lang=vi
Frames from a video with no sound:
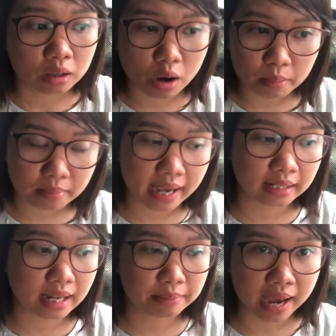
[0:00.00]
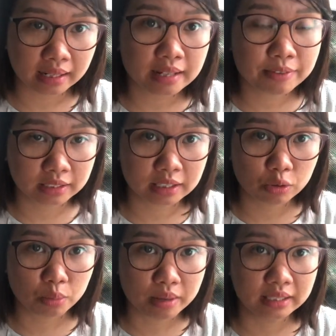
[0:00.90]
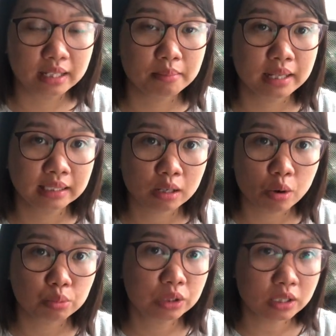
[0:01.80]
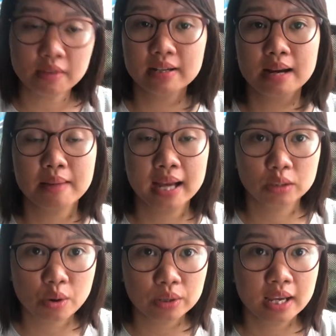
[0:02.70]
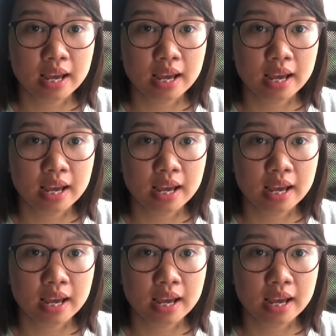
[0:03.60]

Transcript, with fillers: comment đáp án cái phần dịch của mình thì mình sẽ cùng chữa với các bạn thôi,